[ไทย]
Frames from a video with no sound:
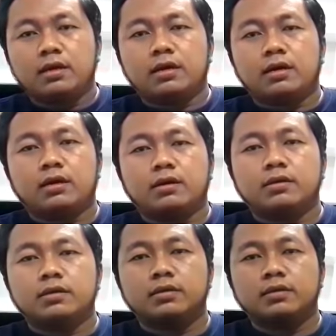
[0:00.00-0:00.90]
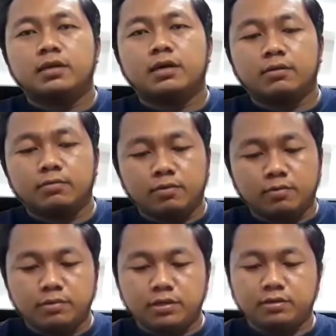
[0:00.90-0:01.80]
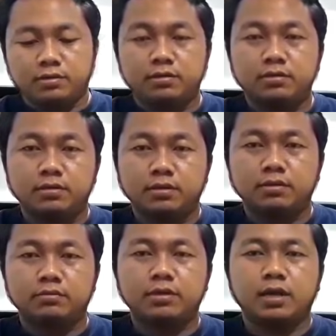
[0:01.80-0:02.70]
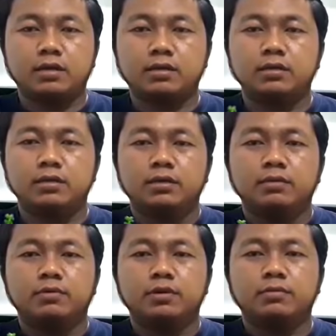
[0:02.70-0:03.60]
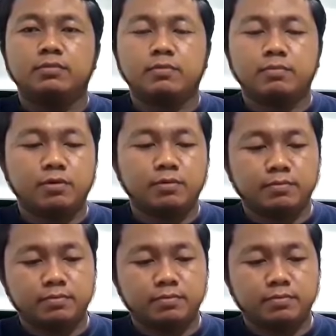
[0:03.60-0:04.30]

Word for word: อ่าอย่างของผมนี่เนาะยกตัวอย่างหนึ่งพวกนี้ผมก็